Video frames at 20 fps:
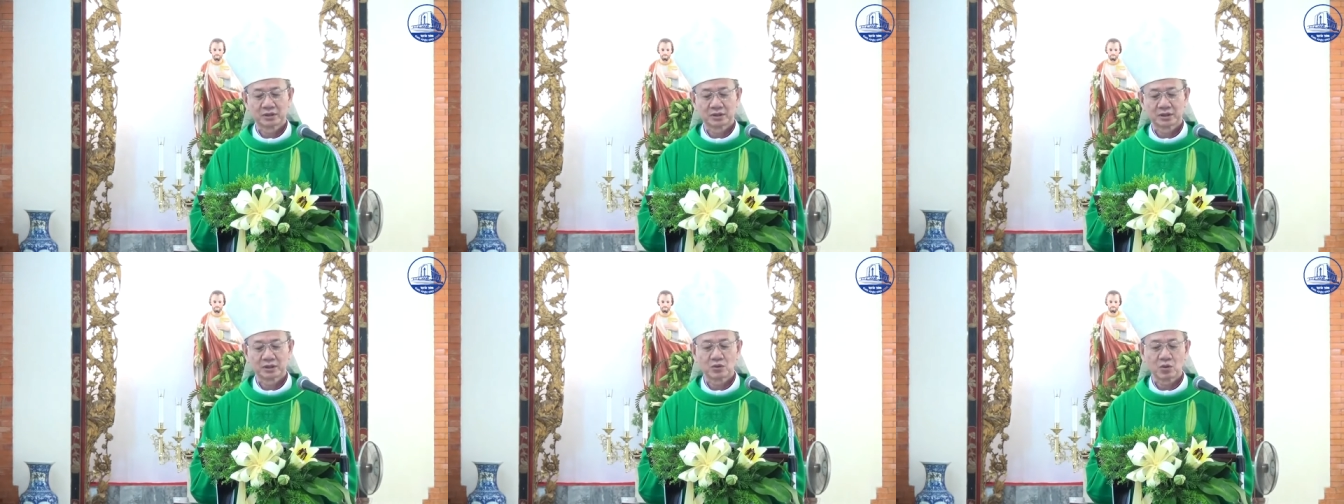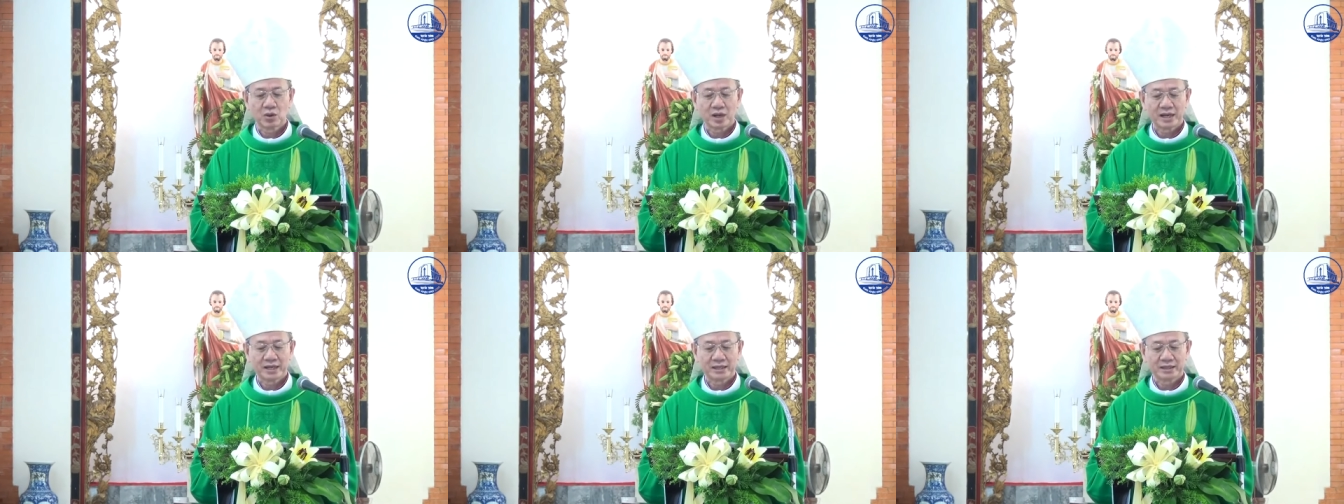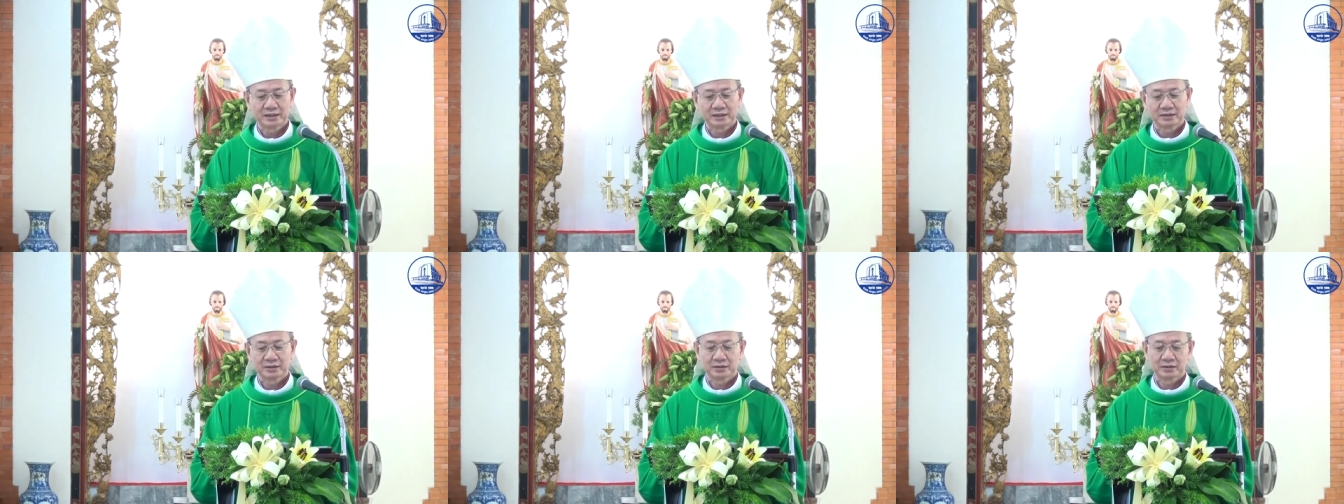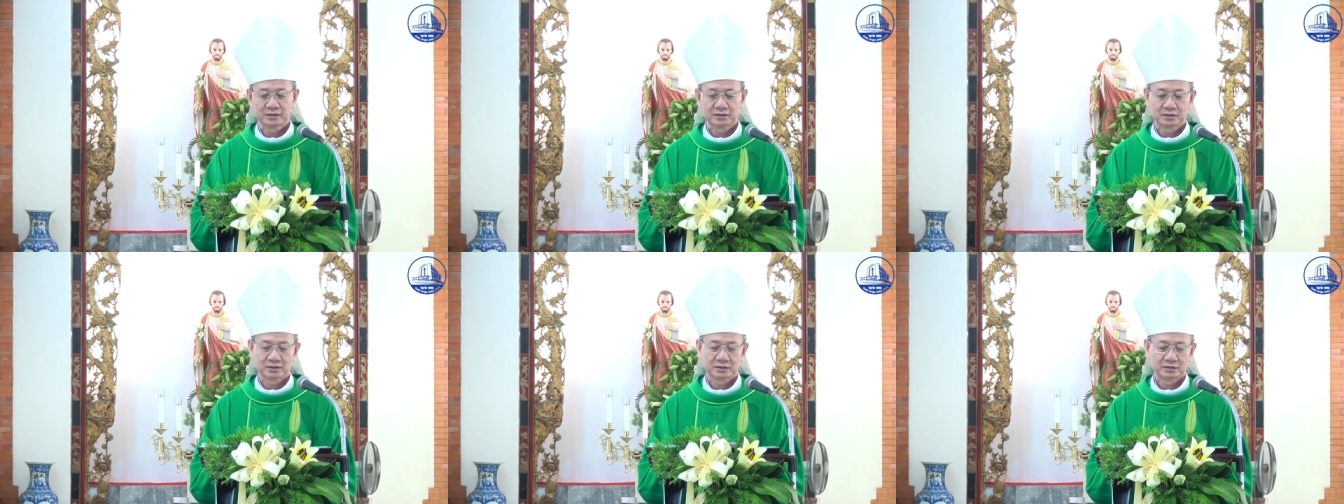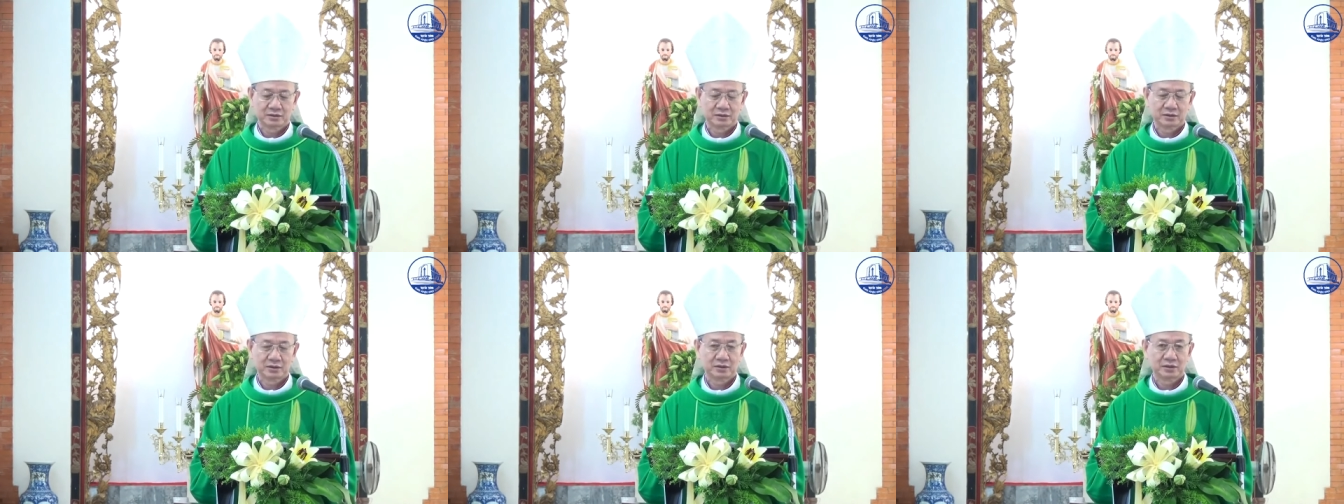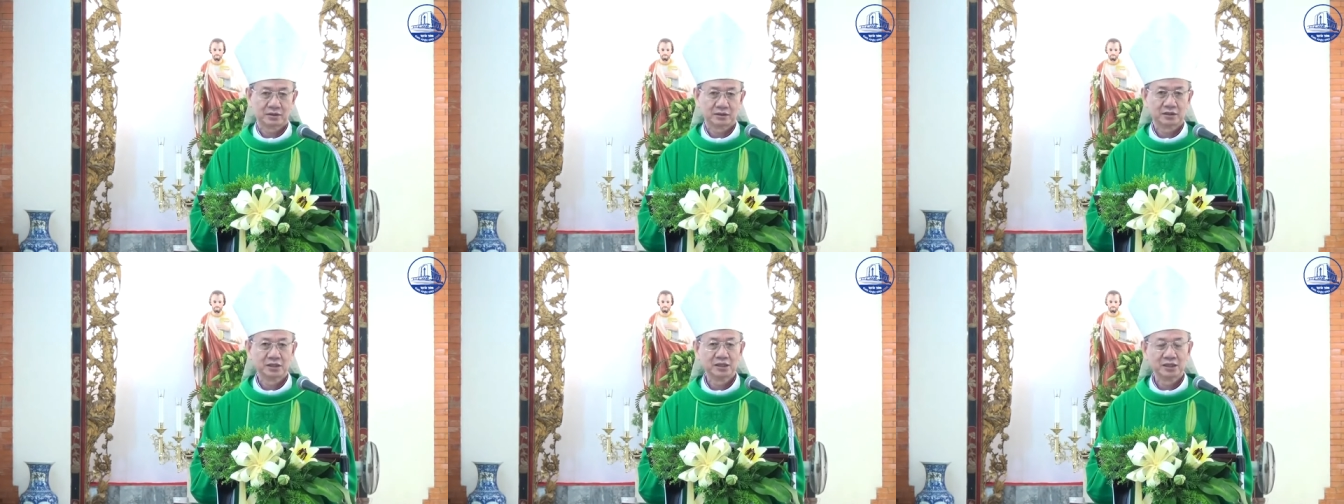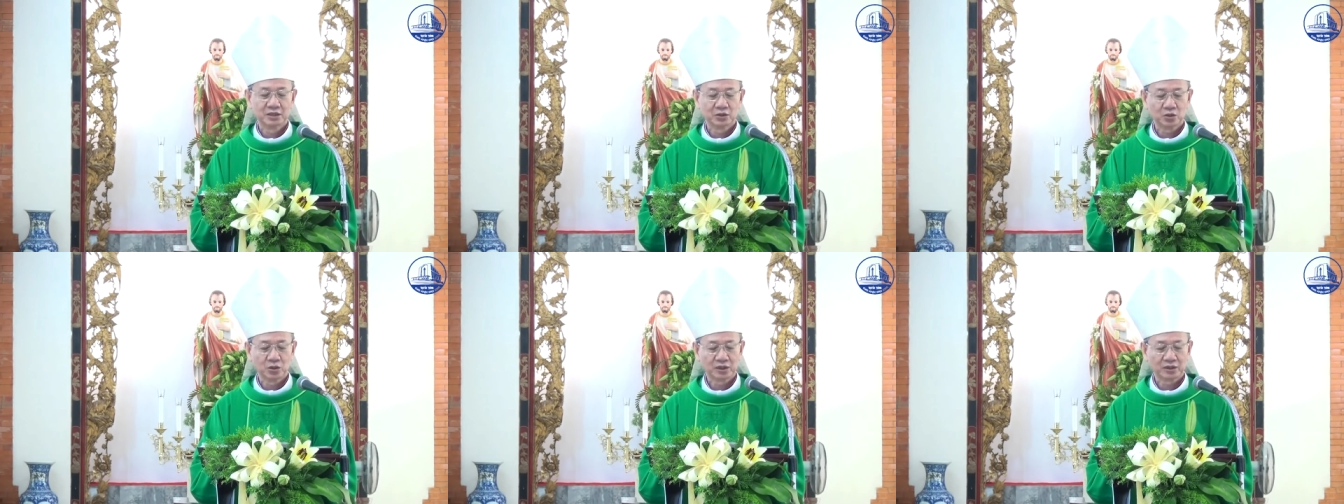cái đoạn
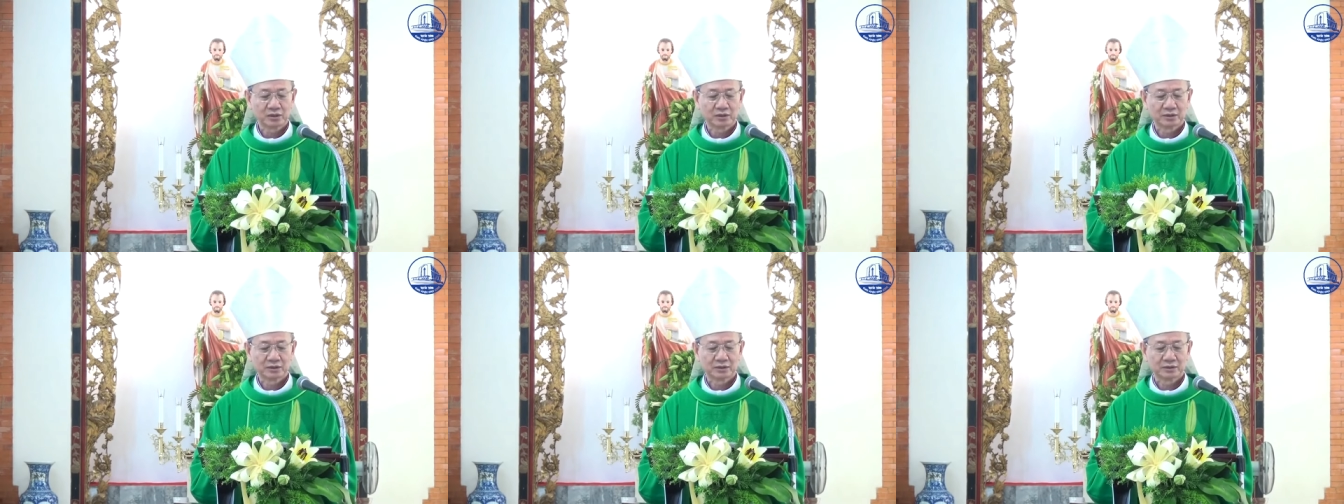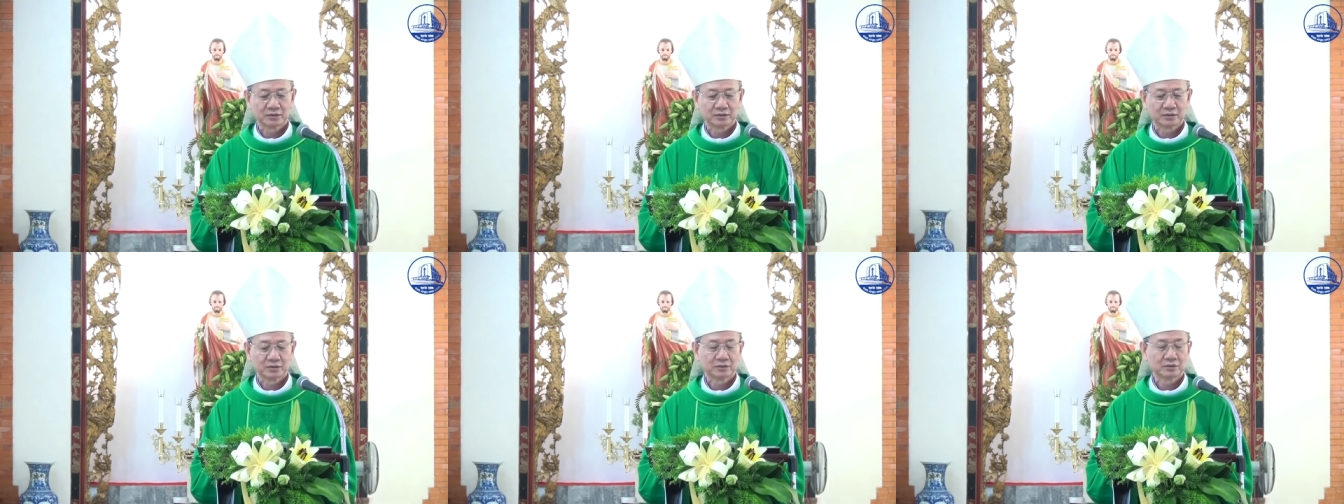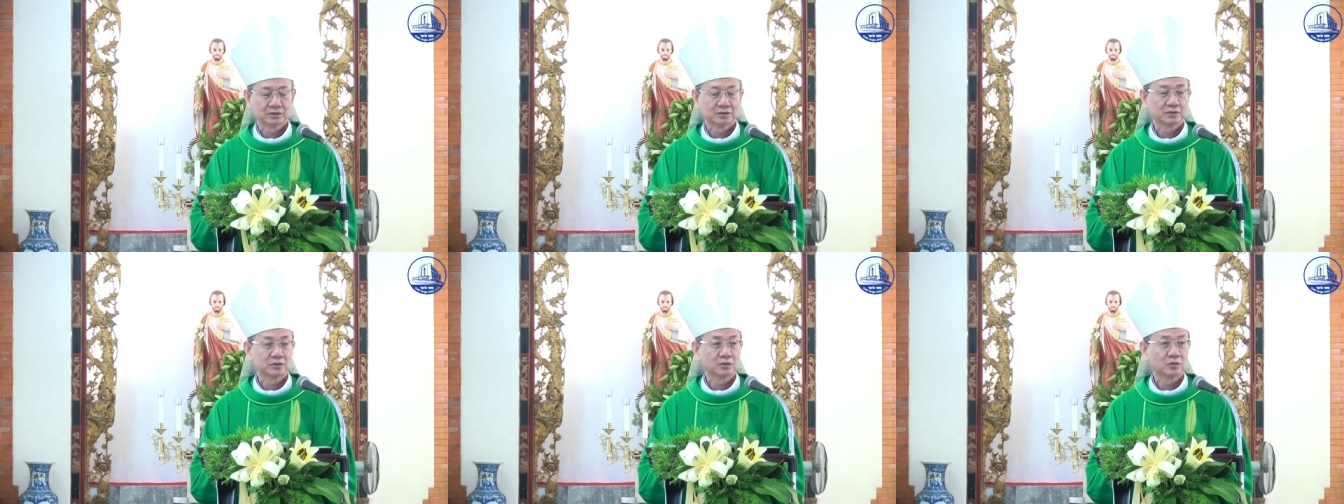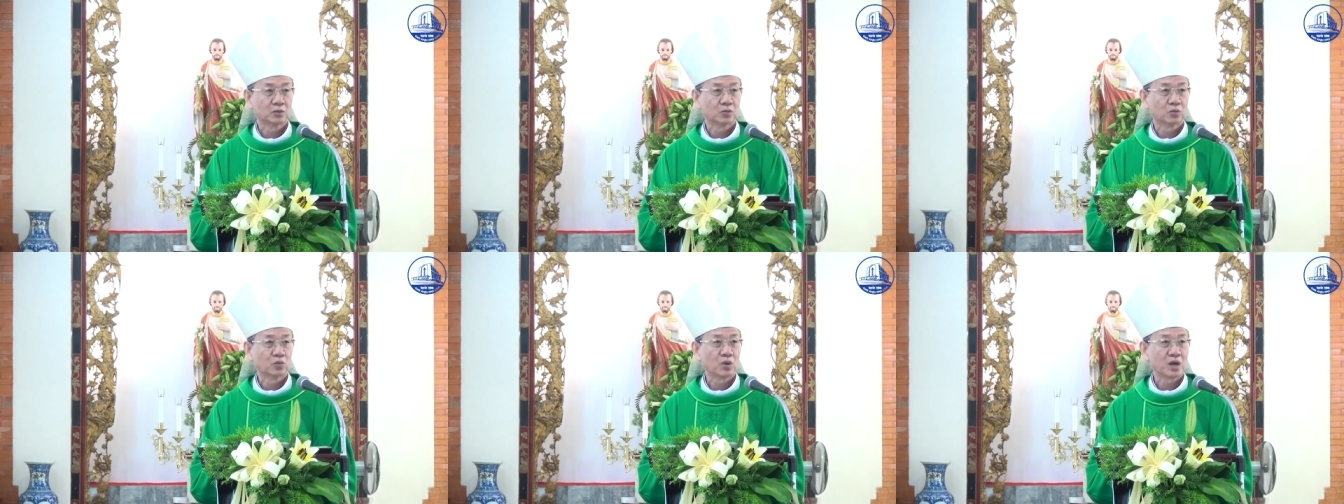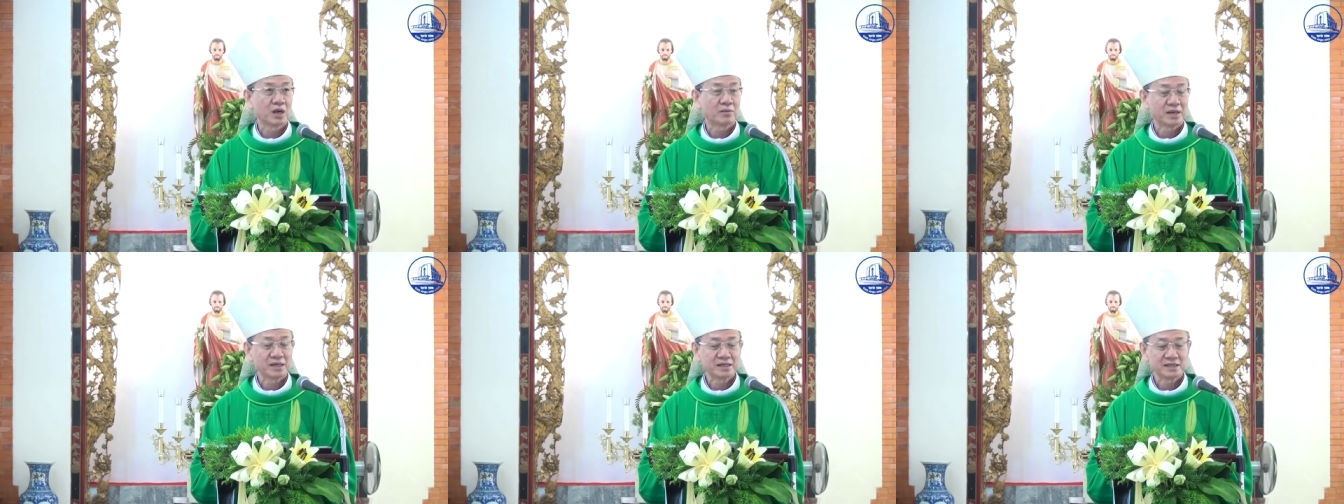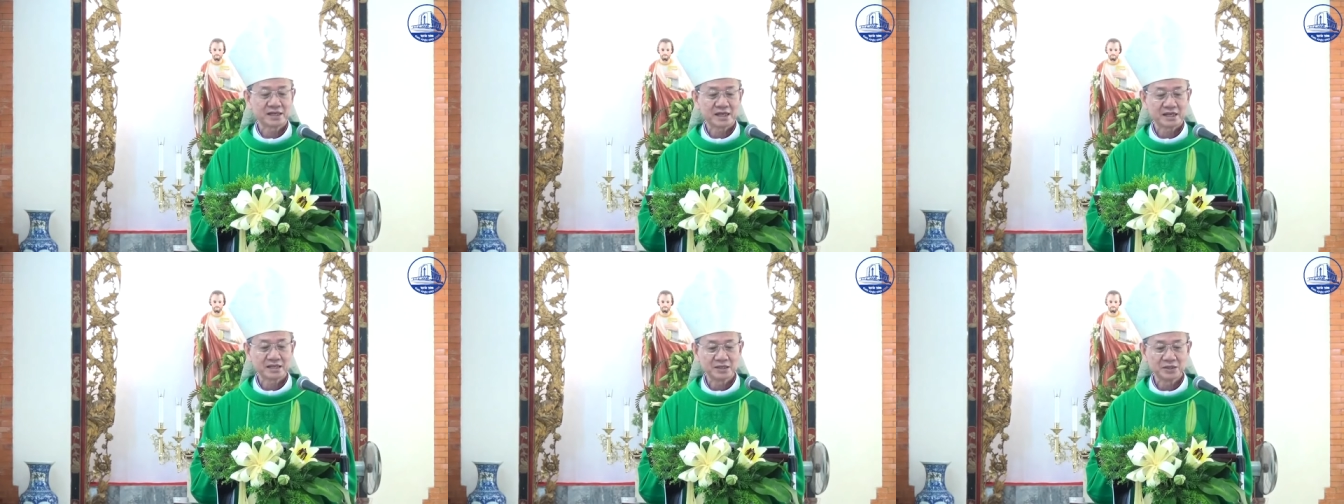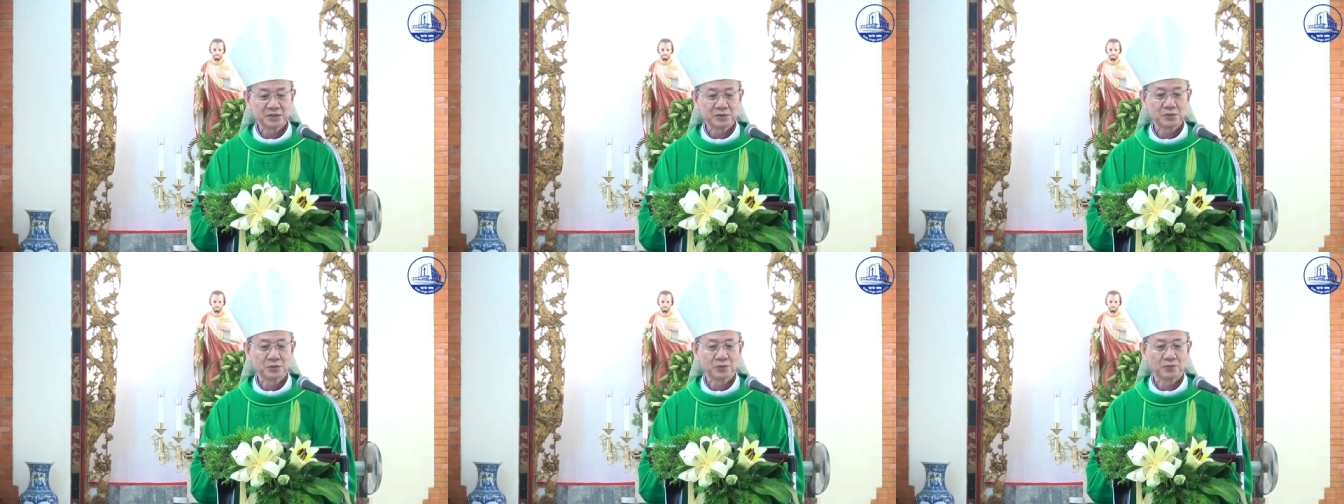trình thuật quá bánh ra
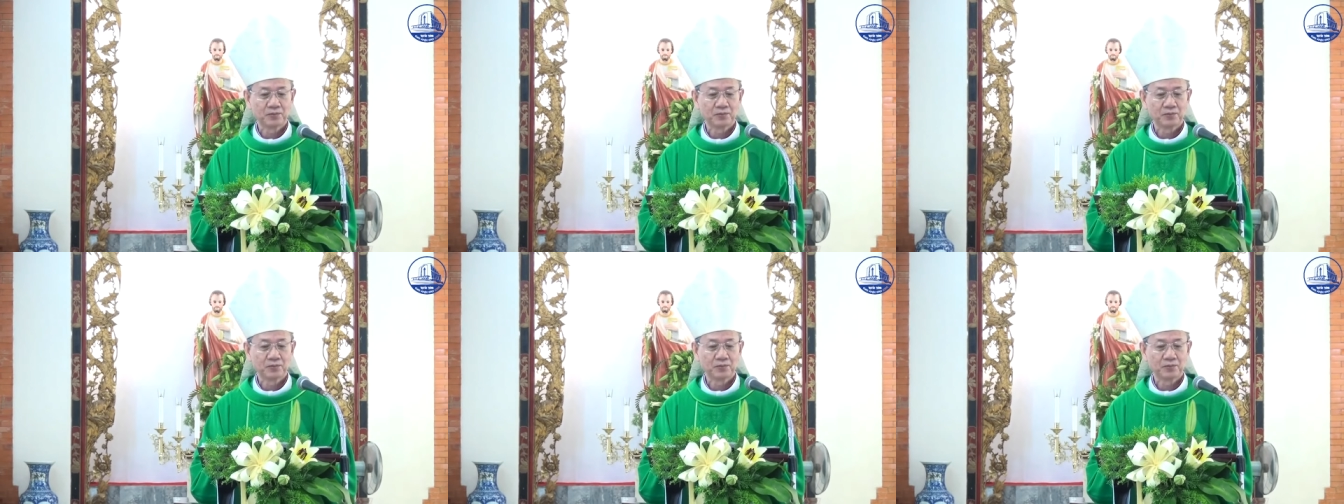nhiều